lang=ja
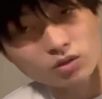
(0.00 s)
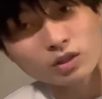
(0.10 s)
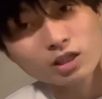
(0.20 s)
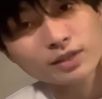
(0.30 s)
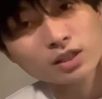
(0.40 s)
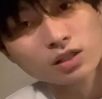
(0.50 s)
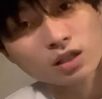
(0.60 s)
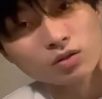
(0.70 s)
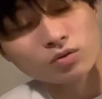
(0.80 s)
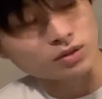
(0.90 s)
頭選べって言った
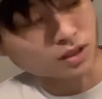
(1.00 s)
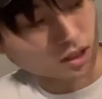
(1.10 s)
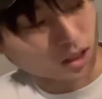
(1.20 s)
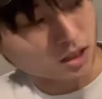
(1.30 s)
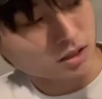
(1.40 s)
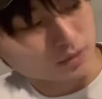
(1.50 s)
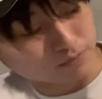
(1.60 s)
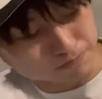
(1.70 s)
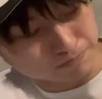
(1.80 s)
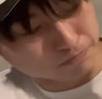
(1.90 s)
らこいつかな。
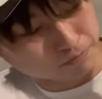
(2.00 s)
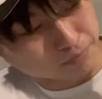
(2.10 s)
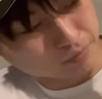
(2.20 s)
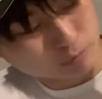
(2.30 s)
うん。